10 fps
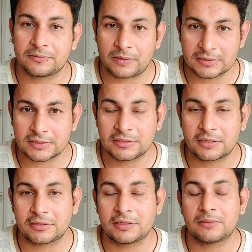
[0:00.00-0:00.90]
सिर्फ आसन
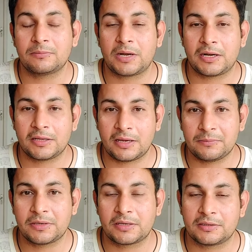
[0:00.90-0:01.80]
करते हैं
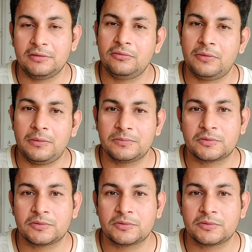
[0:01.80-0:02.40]
प्राणायाम करते हैं तो आप